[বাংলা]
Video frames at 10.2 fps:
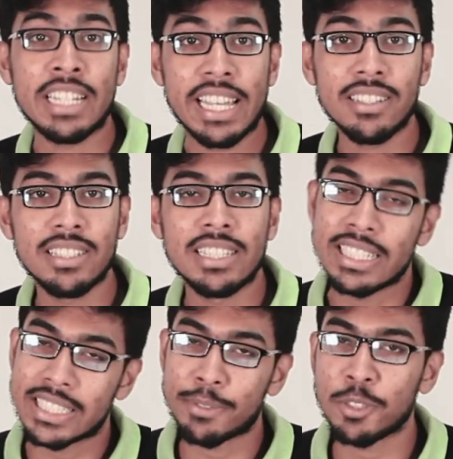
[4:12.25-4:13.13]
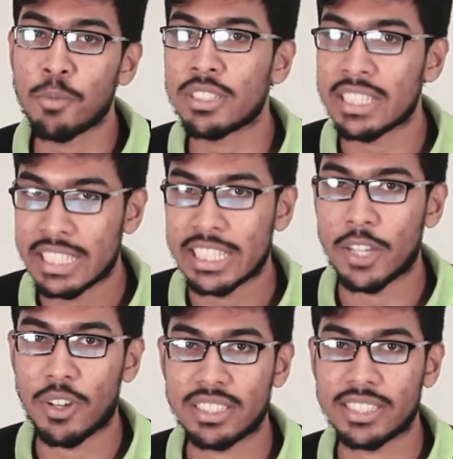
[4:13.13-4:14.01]
লিঙ্ক ডিসক্রিপশন বক্সে দিয়ে
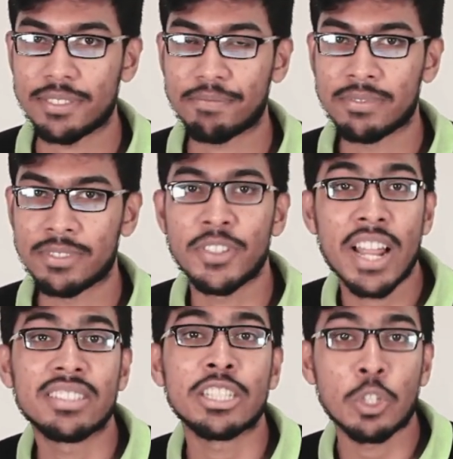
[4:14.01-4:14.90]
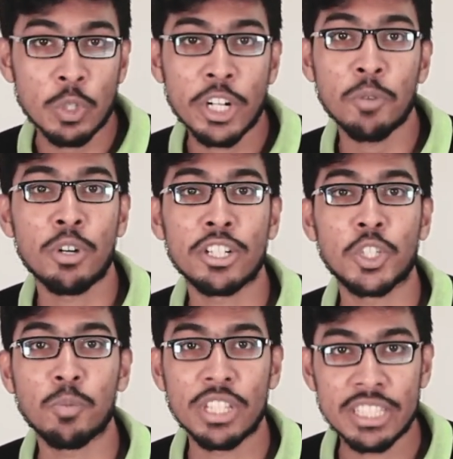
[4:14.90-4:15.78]
দেওয়া আছে রায়ান্সের অন্যান্য প্রোডাক্ট
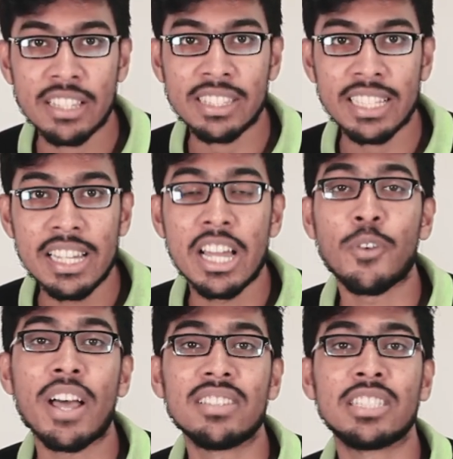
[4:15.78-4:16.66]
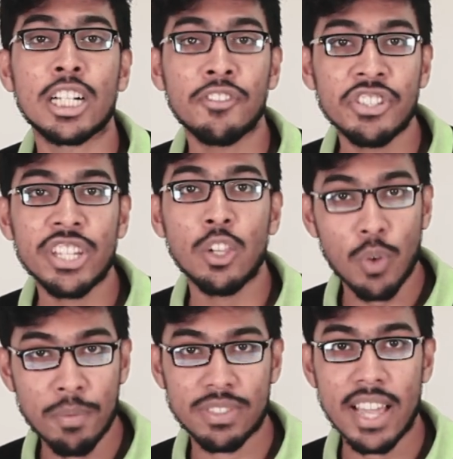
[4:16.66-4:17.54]
সম্বন্ধে জানতে রায়ান্সের অফিসিয়াল
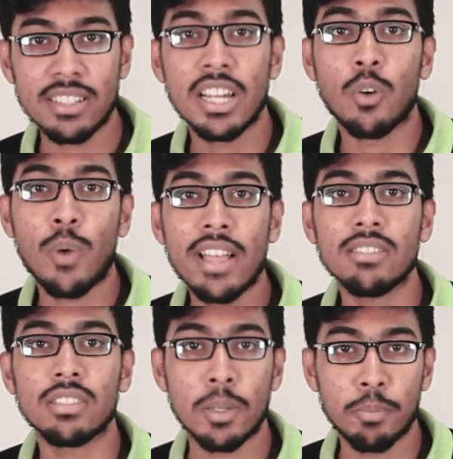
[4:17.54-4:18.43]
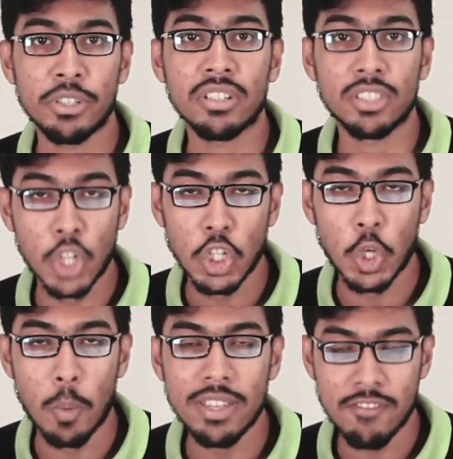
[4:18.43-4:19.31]
ওয়েবসাইট রায়ান্স কম্পিউটার্স ডট
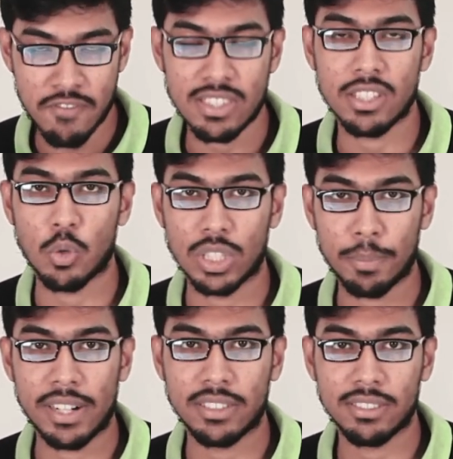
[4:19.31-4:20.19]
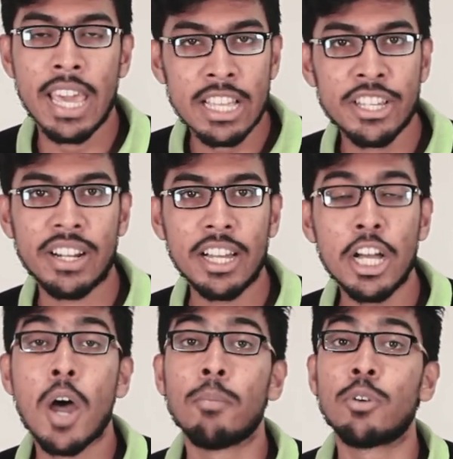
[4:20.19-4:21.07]
কমে ভিজিট করতে পারেন এছাড়া
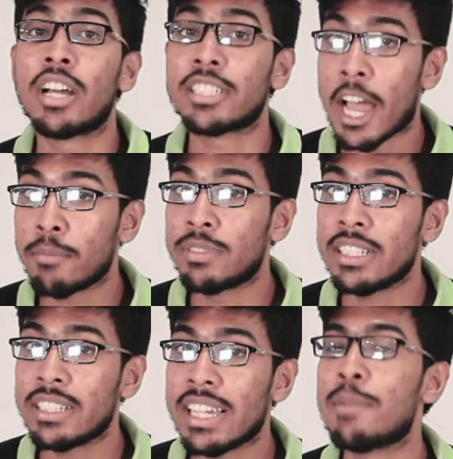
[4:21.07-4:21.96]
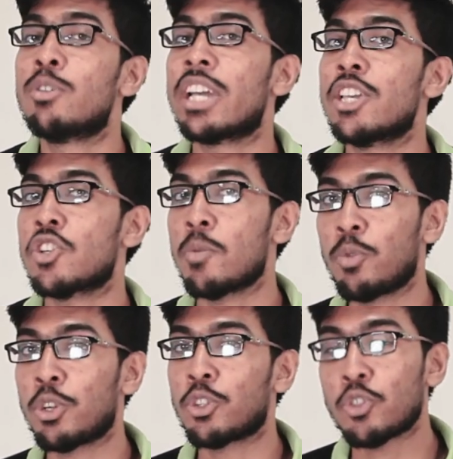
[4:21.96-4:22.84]
প্রোডাক্ট আপডেট এবং এই
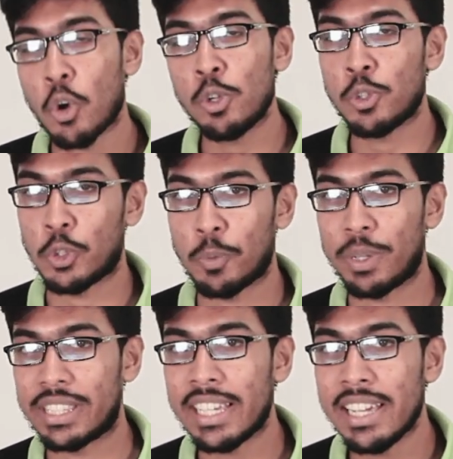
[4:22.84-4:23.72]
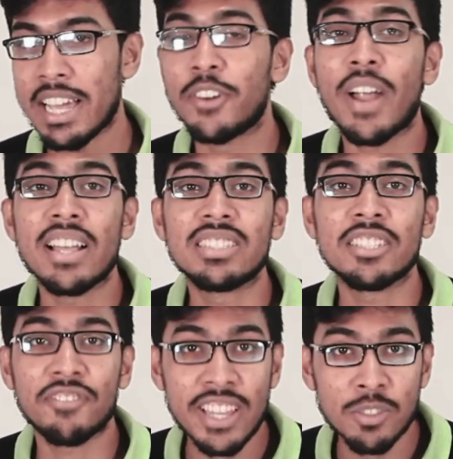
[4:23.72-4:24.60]
সম্পর্কিত সকল তথ্য পেতে
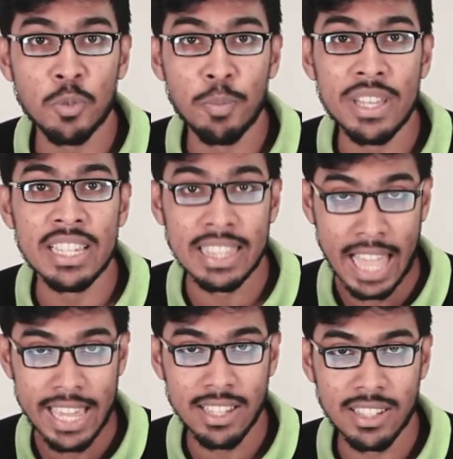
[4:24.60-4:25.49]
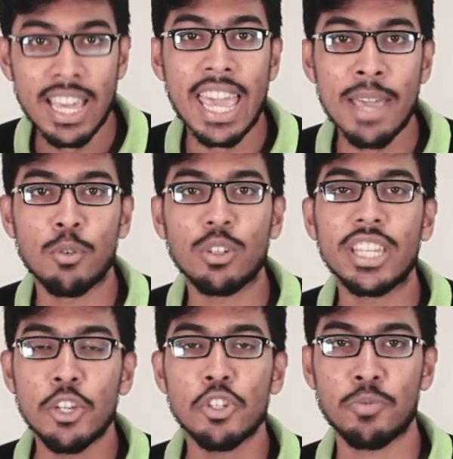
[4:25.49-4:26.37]
রায়ান্সের ফেসবুক পেজে লাইক এবং
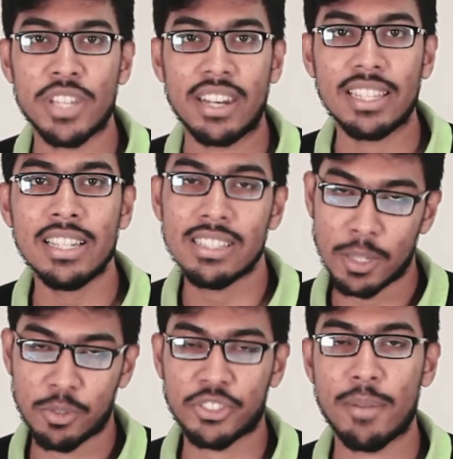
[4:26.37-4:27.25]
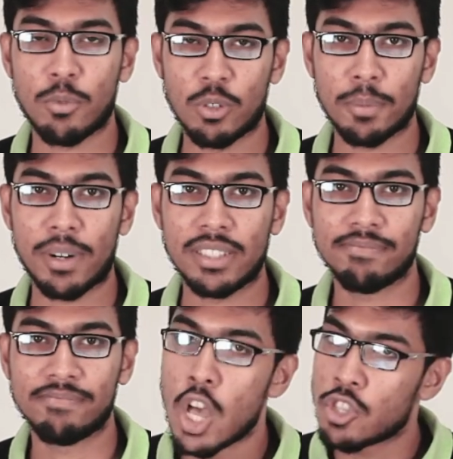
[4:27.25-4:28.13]
ইউটিউব চ্যানেলে সাবস্ক্রাইব করতে পারেন
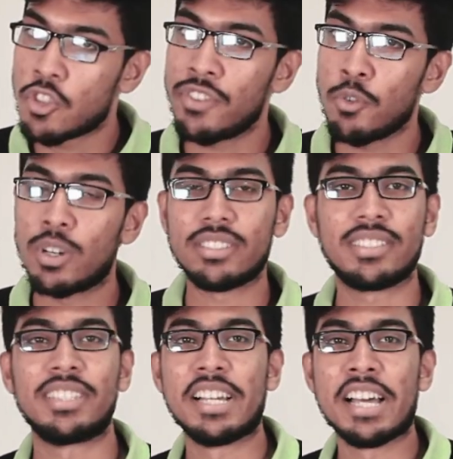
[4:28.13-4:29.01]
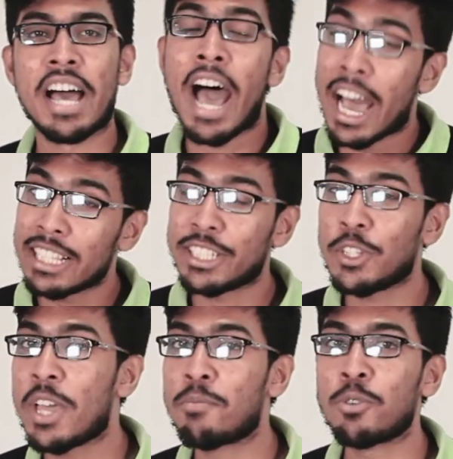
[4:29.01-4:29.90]
সো ভিউয়ার্স আজ ছিল
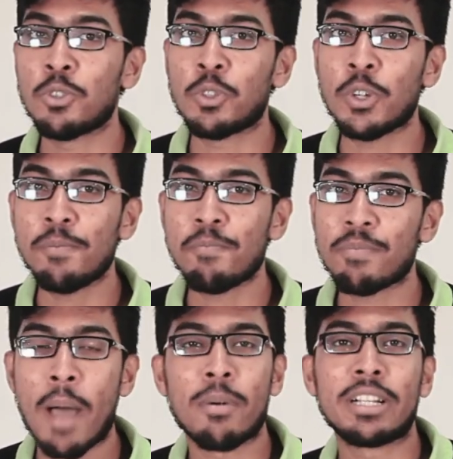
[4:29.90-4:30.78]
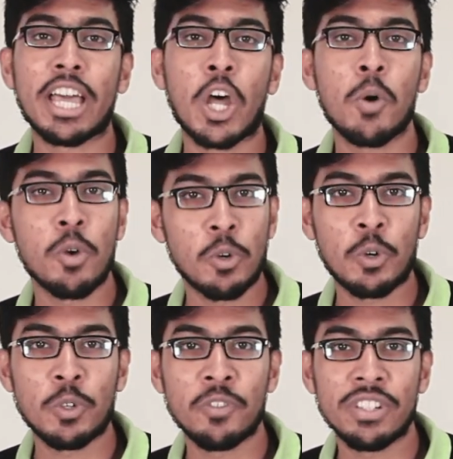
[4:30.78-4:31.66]
এই পর্যন্ত আবার দেখা হবে অন্য
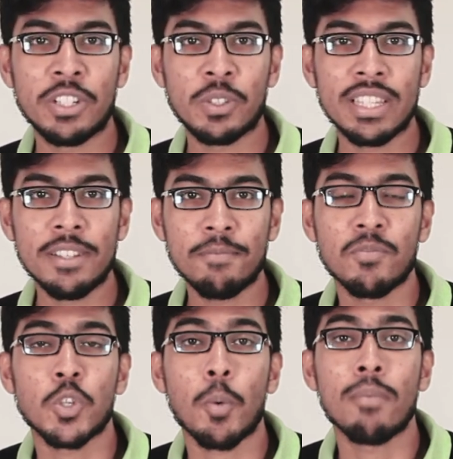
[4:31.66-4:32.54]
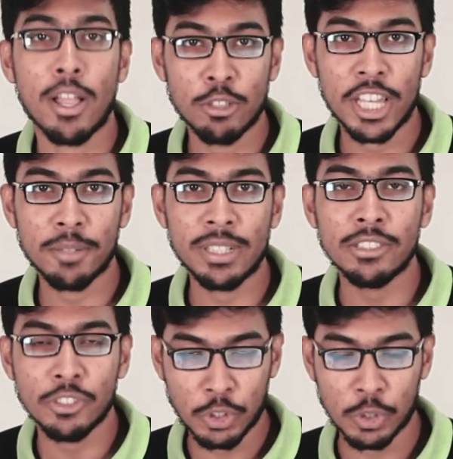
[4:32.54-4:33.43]
কোনো ভিডিওতে সবাই ভালো থাকবেন
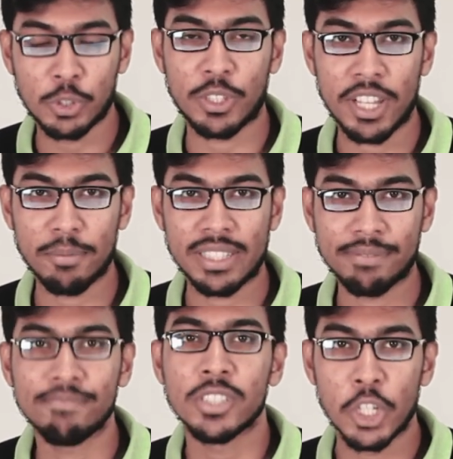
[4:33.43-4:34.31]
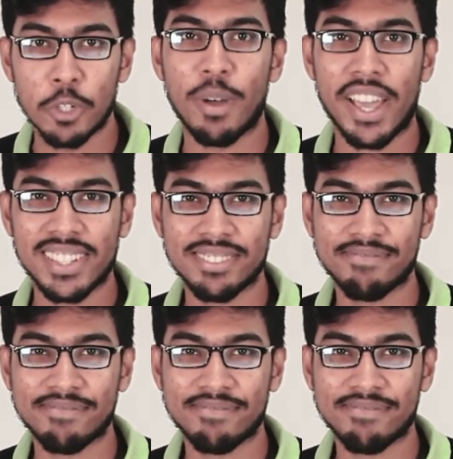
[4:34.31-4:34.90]
সুস্থ থাকবেন গুড বাই